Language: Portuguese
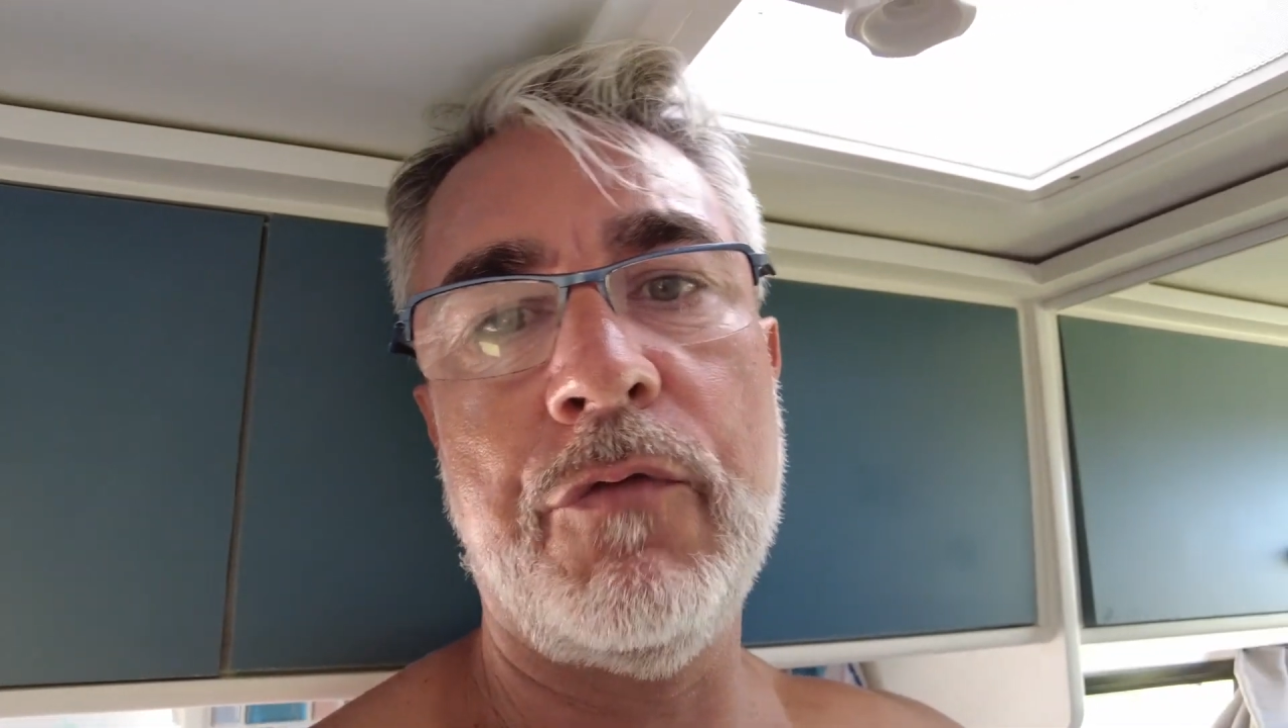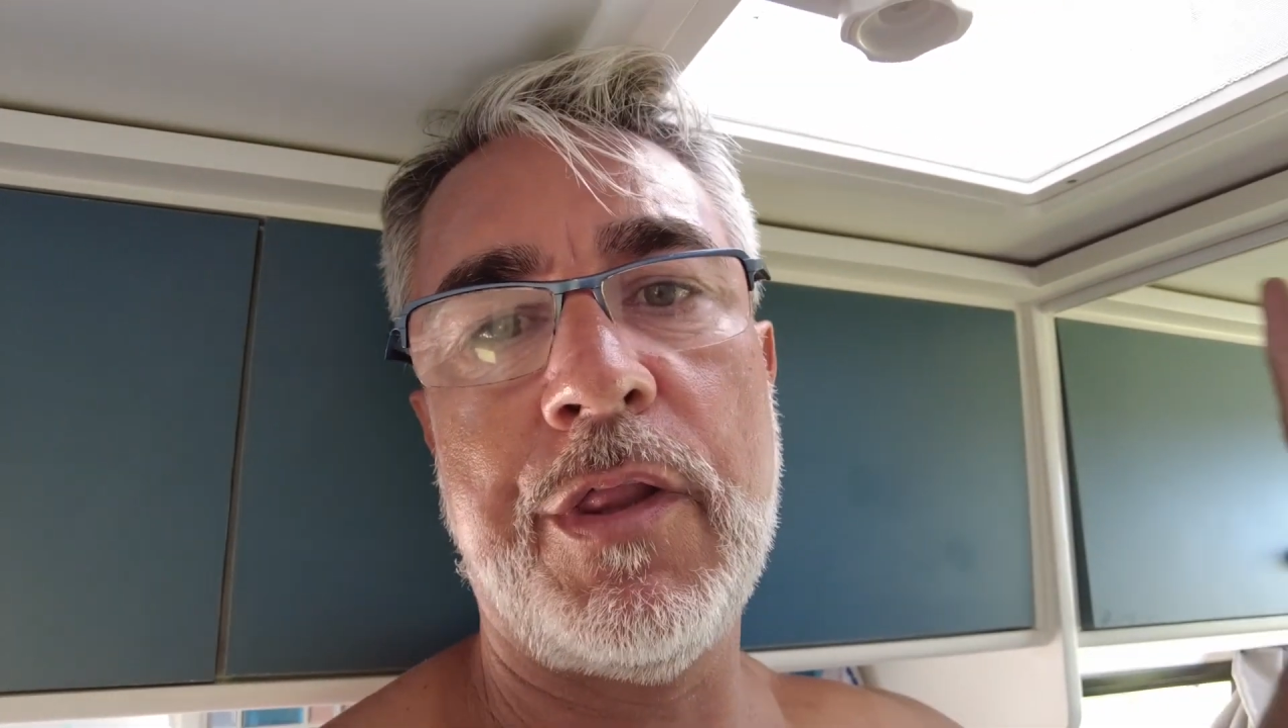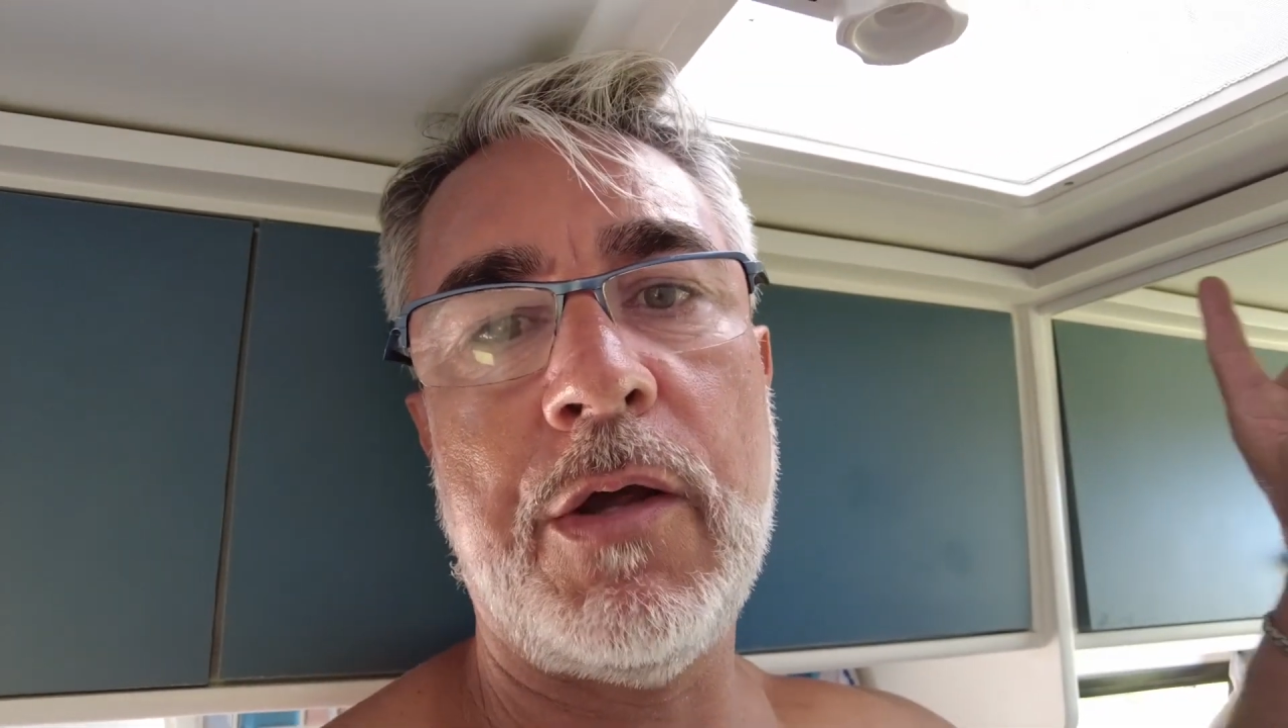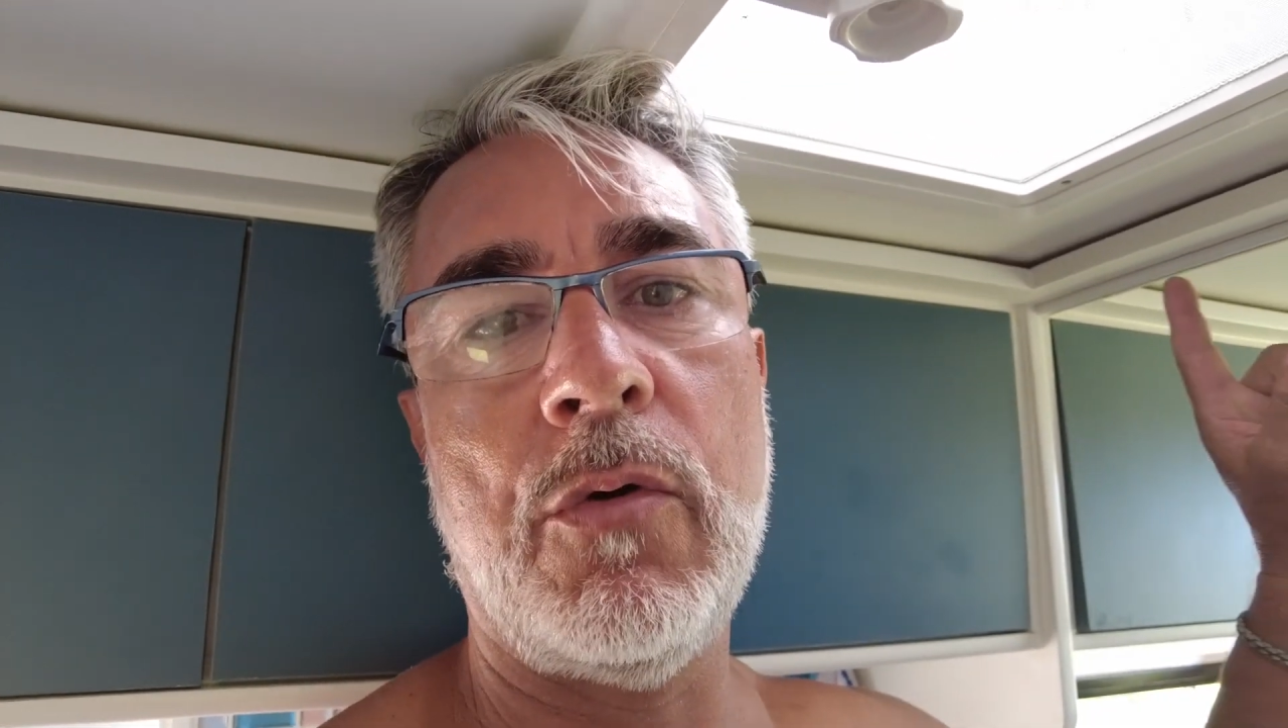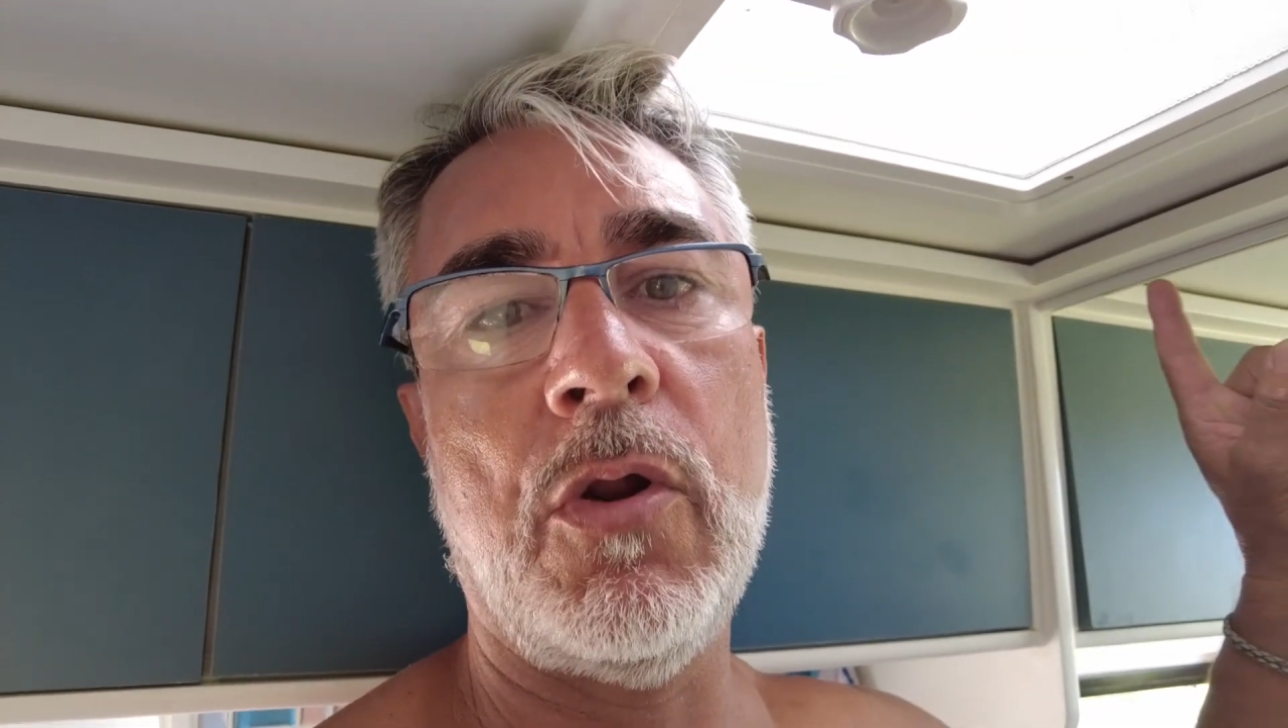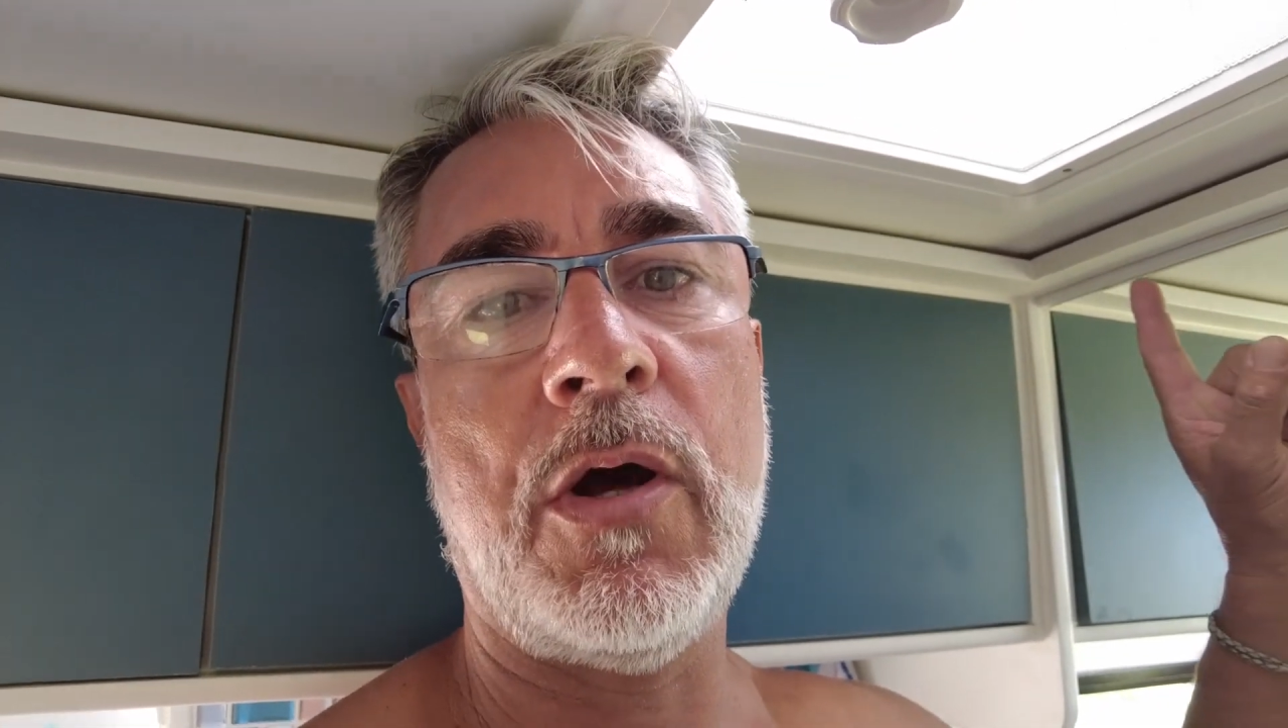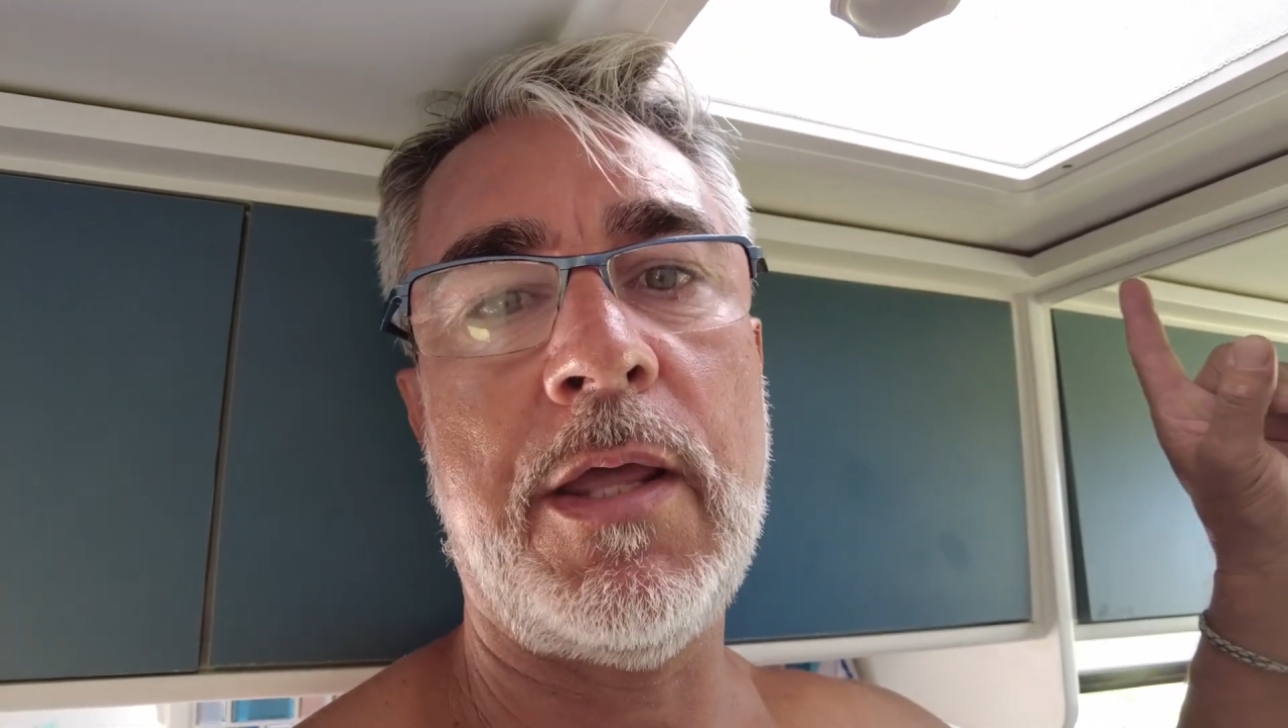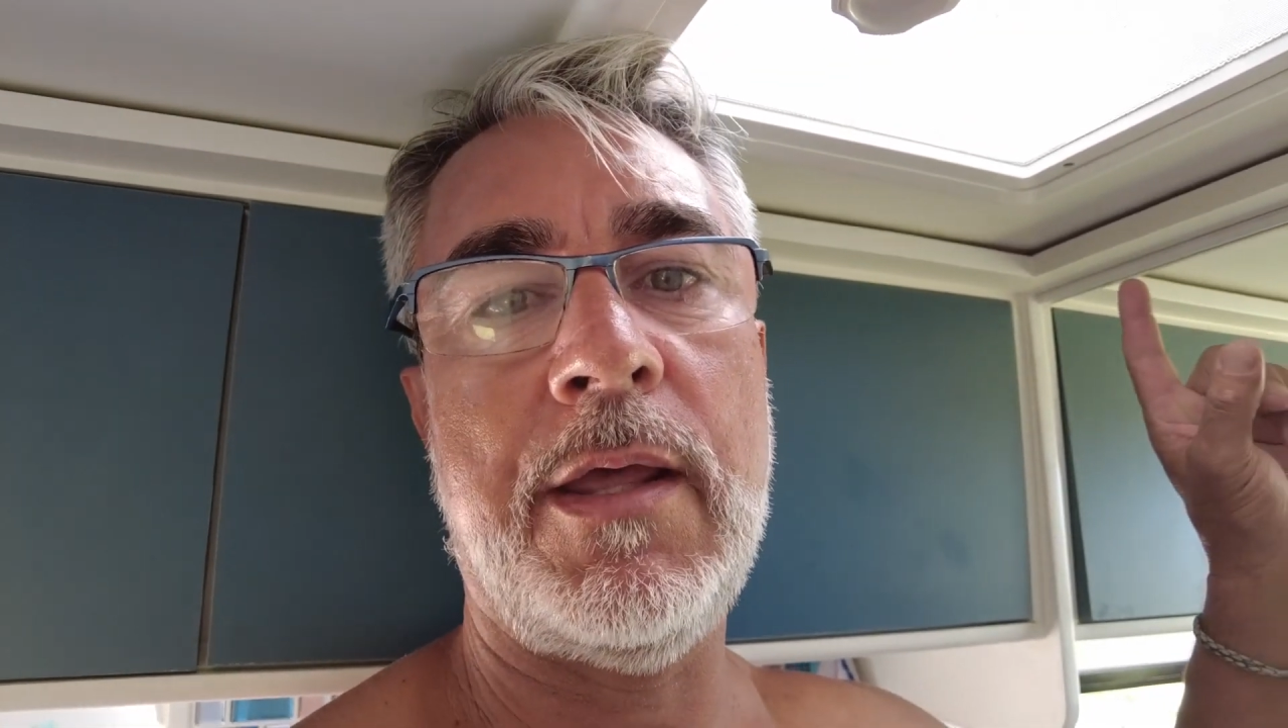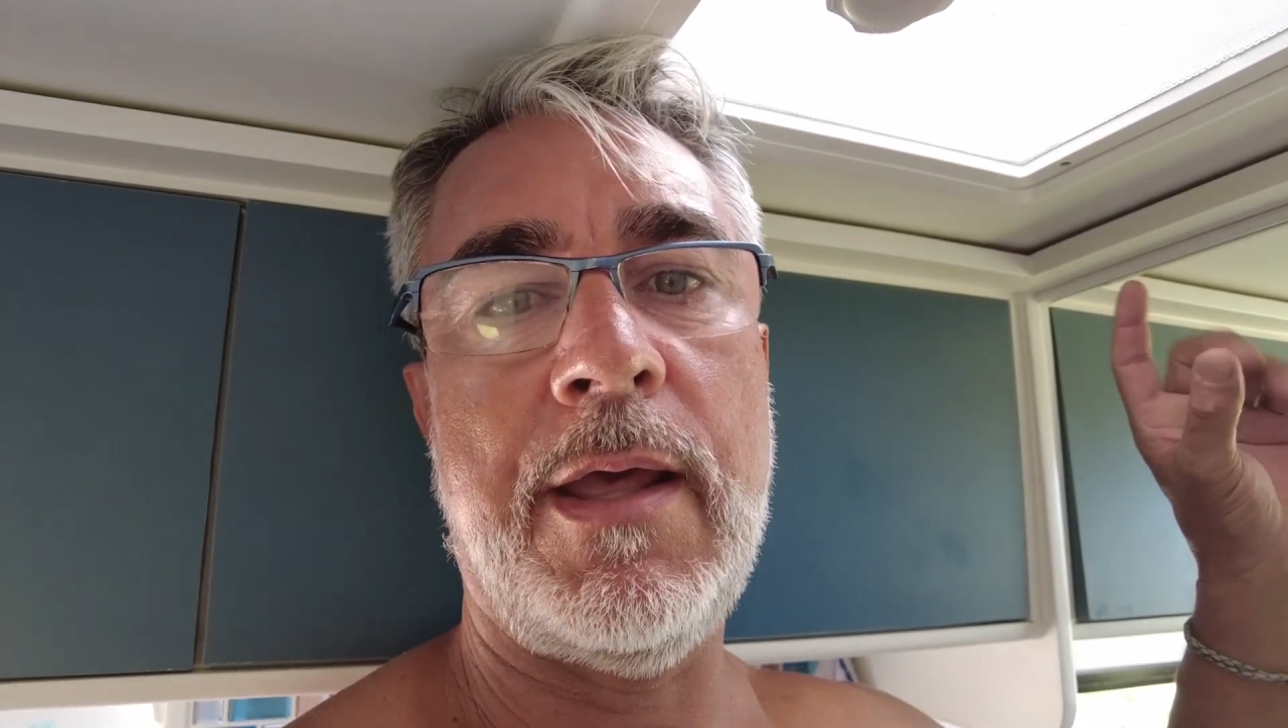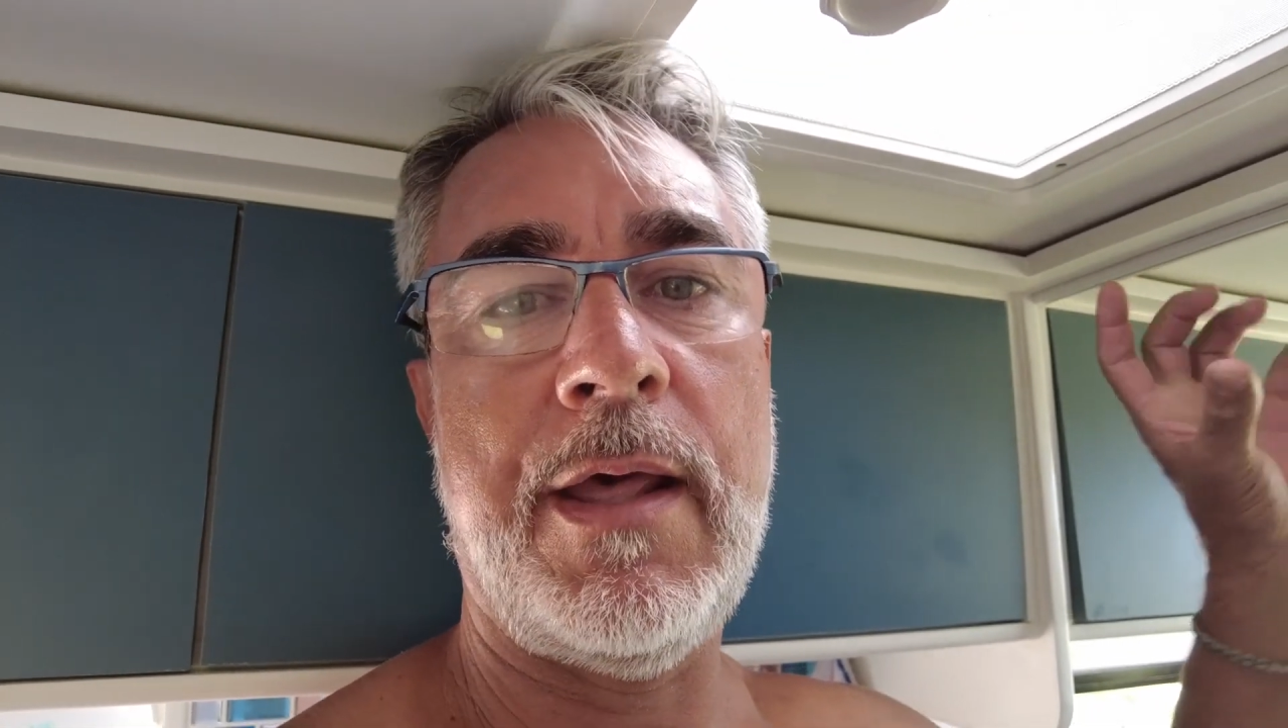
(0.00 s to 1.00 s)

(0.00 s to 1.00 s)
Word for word: você coloque